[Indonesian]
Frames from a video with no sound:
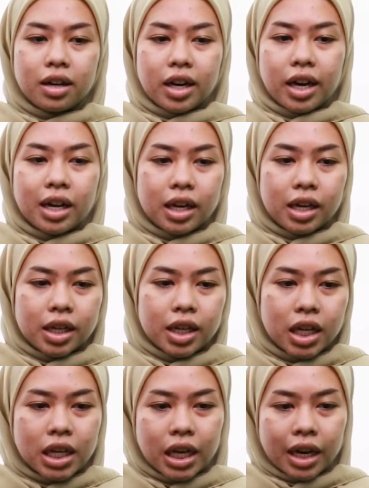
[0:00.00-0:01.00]
kayak
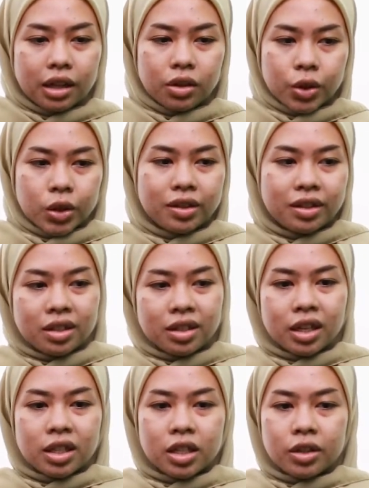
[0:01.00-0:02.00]
ngelihat kondisi
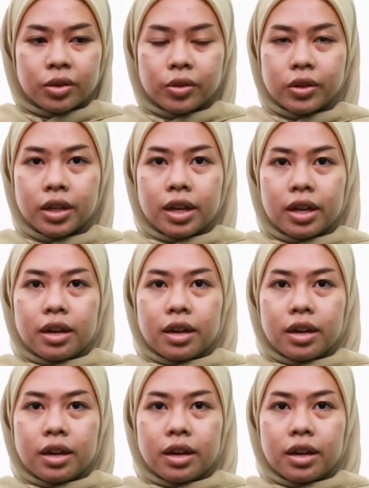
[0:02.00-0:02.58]
saat ini tuh